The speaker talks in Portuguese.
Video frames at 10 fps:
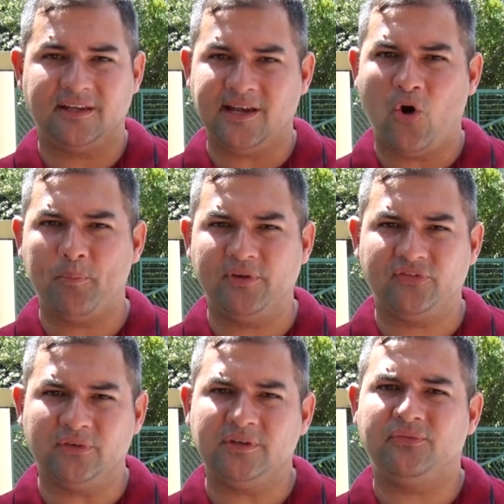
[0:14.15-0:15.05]
tem a
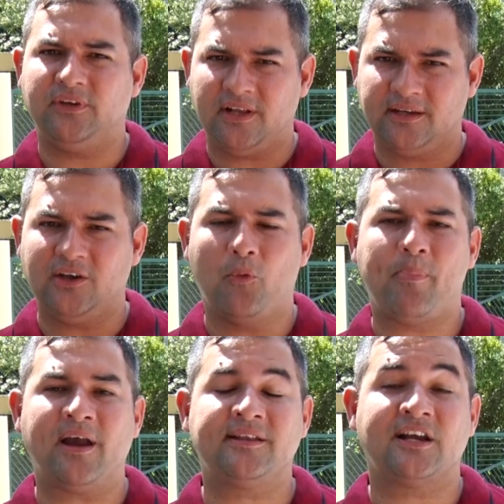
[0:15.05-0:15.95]
opção de vir aqui ao
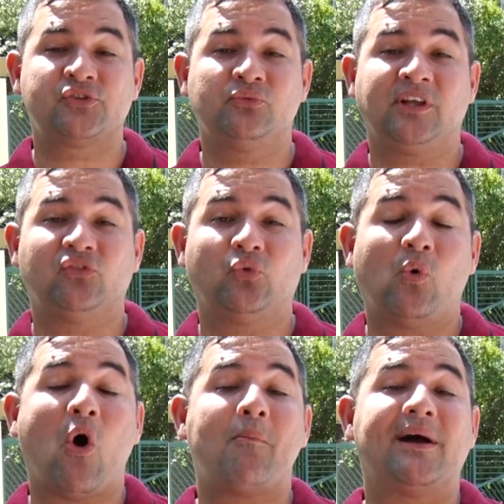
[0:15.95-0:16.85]
Parque das Dunas
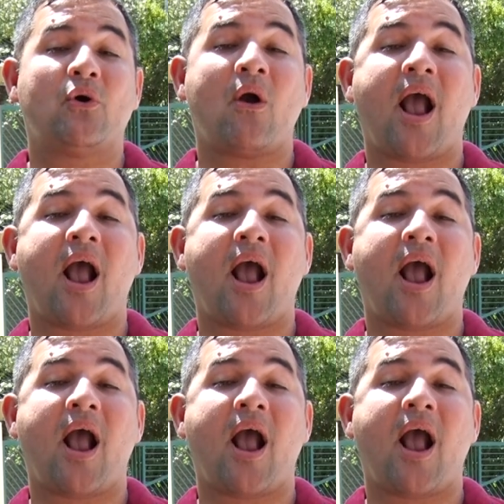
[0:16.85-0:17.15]
ou ao maior